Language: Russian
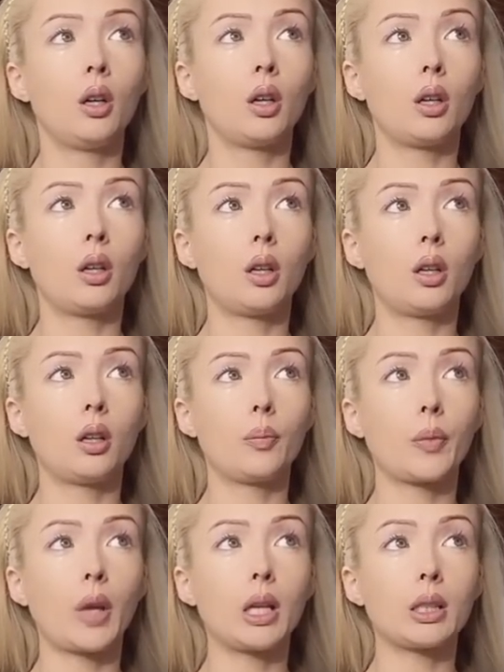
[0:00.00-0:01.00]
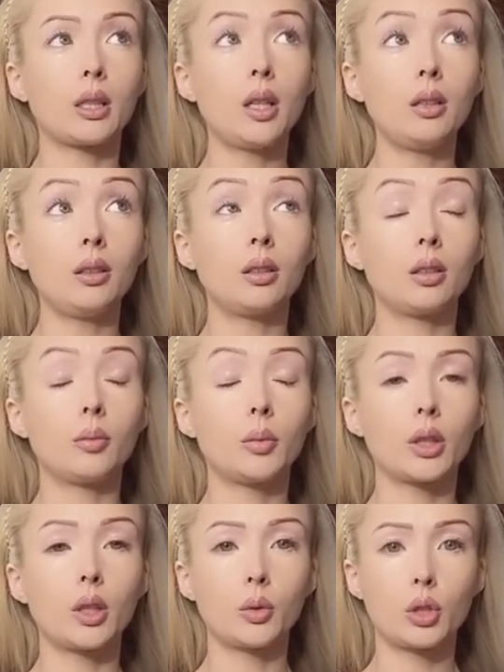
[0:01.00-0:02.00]
Она, а,
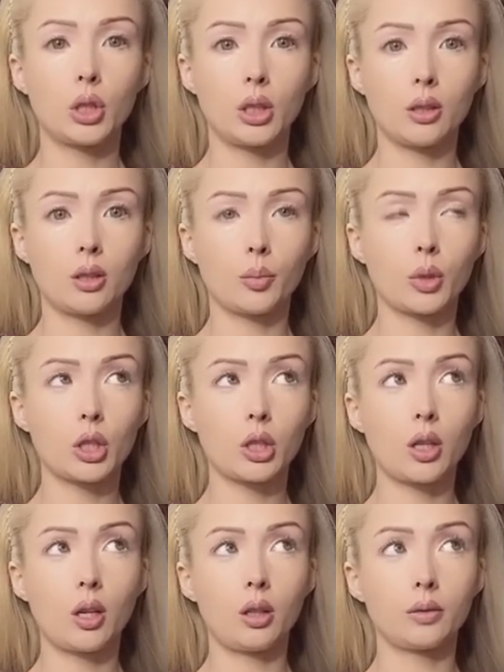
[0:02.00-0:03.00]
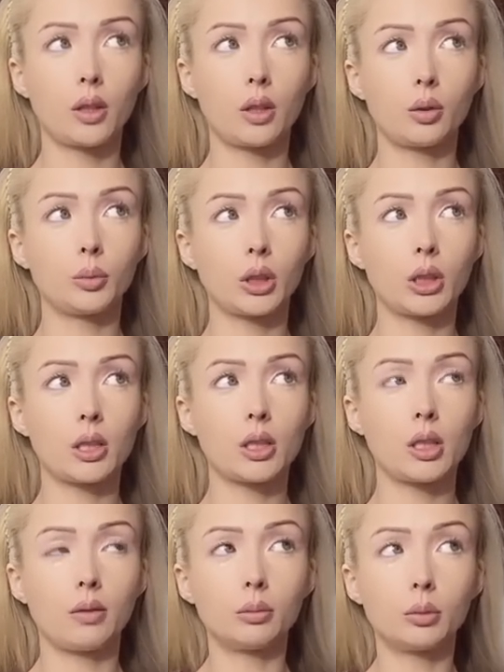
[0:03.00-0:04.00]
моя ученица, пришла в каком-то
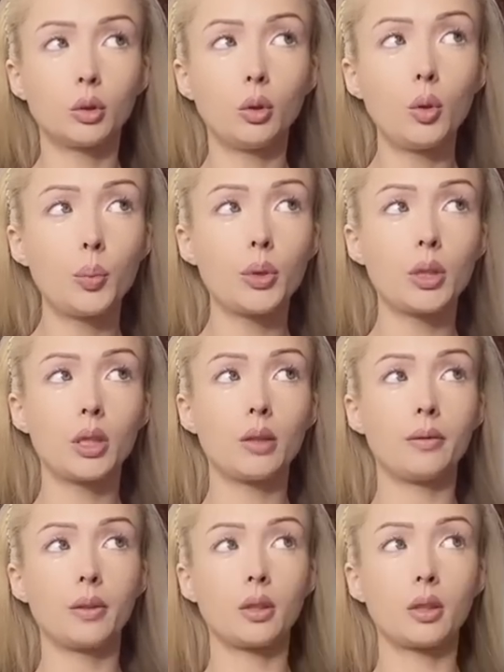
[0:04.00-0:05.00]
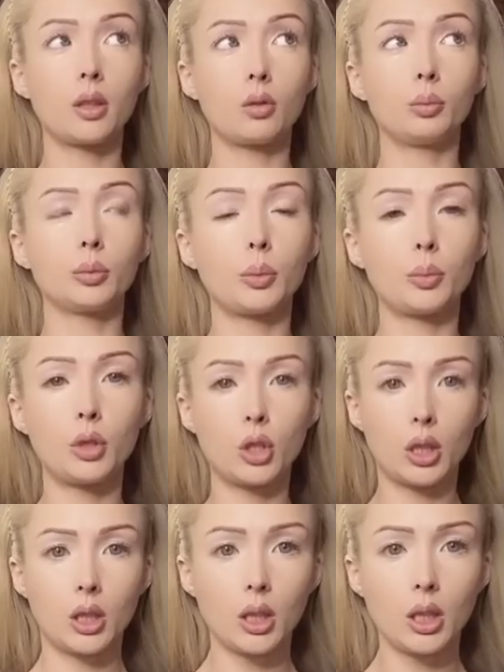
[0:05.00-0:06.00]
красивом топе, в каком-то
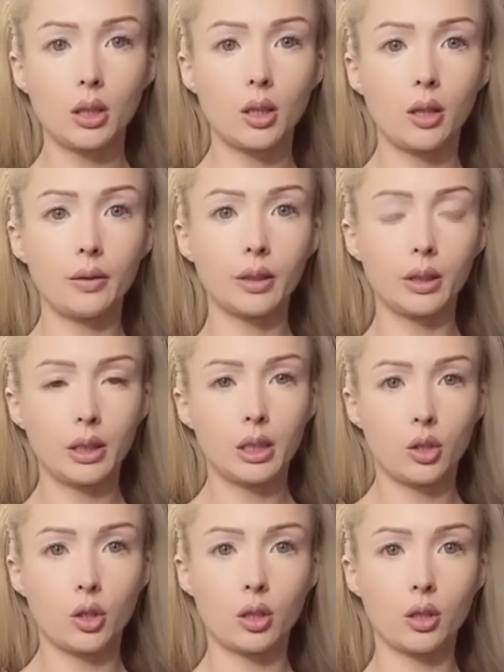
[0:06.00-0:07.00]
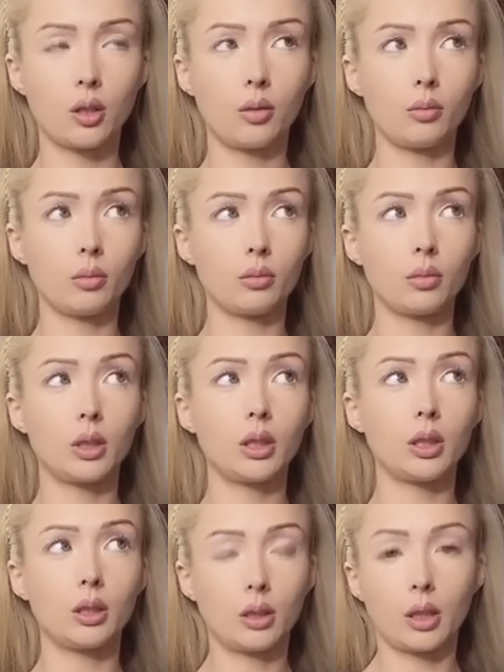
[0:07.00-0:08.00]
пиджаке, да, в классическом
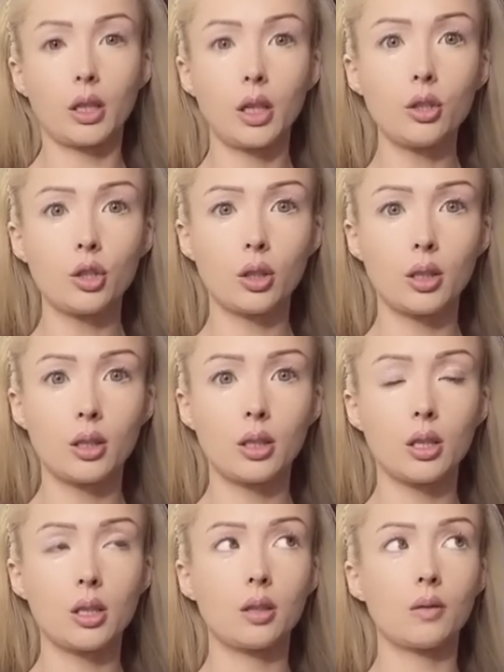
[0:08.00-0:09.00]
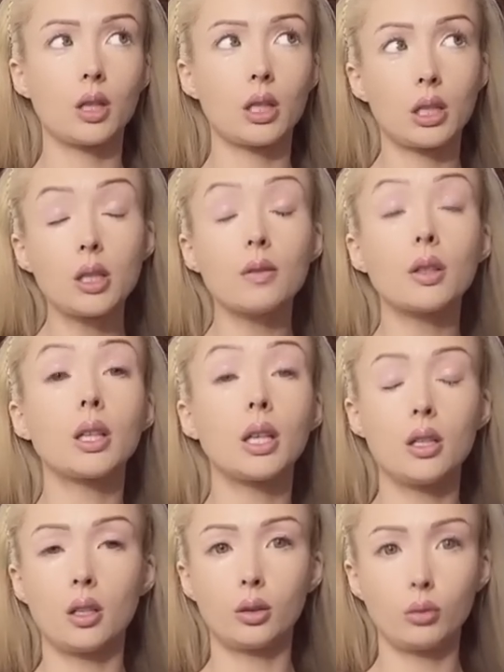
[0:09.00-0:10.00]
и накрашена, естественно. Естественно,
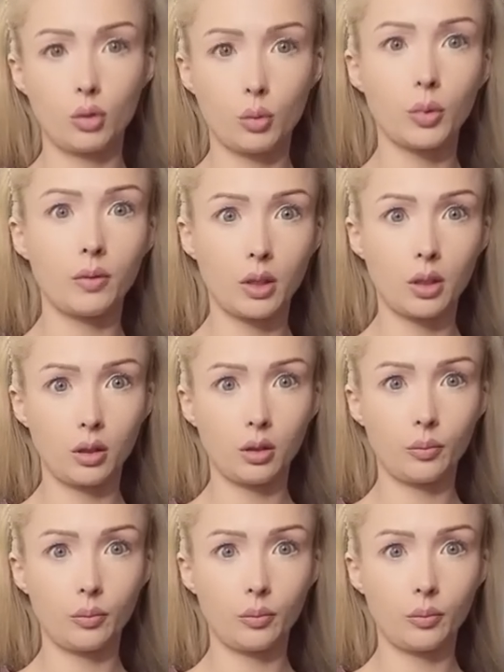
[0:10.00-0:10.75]
ей никто не поверил.